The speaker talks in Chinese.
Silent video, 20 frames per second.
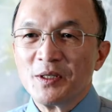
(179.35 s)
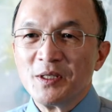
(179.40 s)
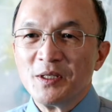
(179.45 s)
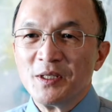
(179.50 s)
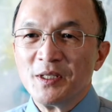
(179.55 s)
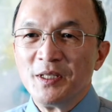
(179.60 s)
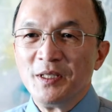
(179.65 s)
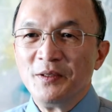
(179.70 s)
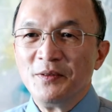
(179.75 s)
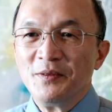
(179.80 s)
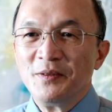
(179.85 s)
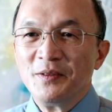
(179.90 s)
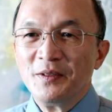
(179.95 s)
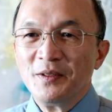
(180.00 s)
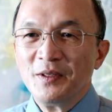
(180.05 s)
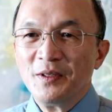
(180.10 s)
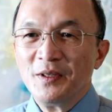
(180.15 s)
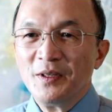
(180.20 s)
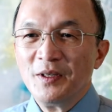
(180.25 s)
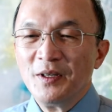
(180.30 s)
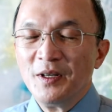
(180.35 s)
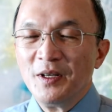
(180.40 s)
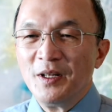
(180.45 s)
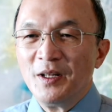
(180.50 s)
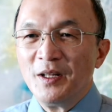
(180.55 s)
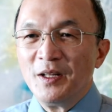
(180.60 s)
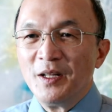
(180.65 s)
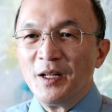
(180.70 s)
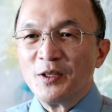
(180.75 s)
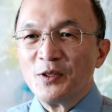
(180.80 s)
事情，
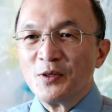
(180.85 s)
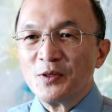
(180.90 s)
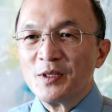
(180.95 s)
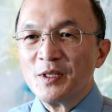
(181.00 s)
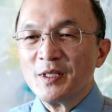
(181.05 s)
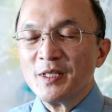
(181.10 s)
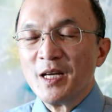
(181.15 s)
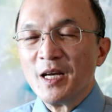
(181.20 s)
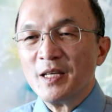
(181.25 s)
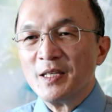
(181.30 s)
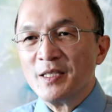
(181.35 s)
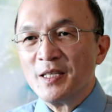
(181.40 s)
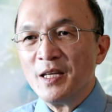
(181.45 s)
那就是在《